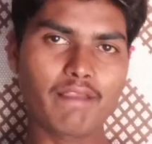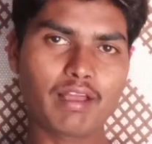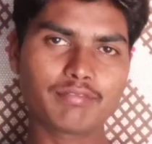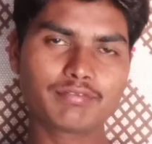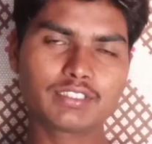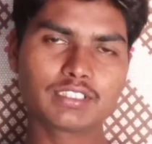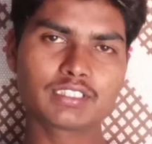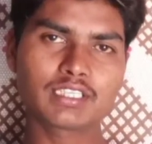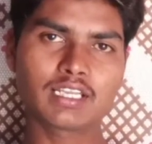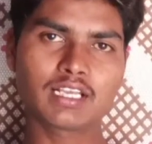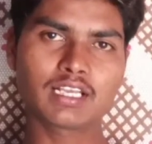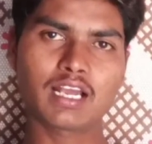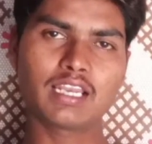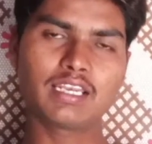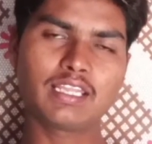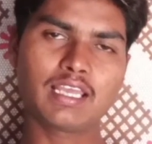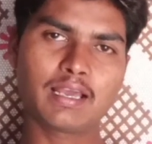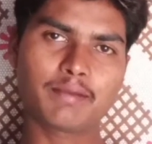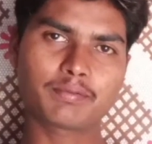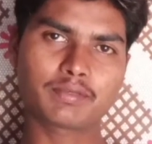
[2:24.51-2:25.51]
अब जितने
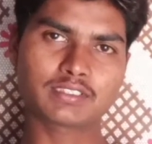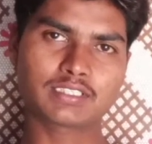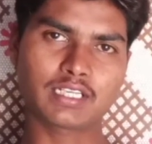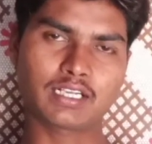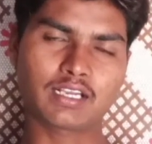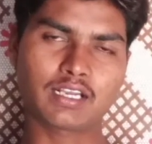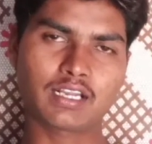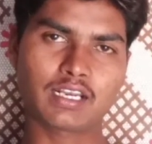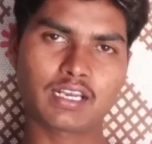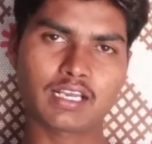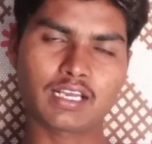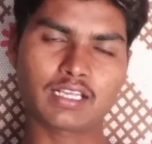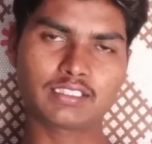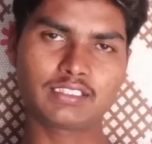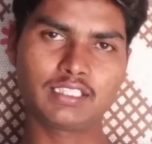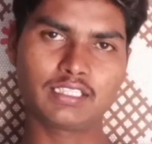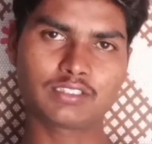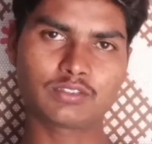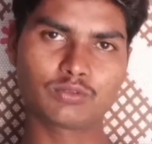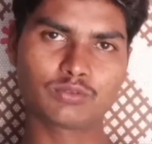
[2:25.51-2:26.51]
गाड़ी आपका चक्कर
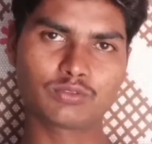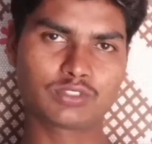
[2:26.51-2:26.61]
लगाती है तो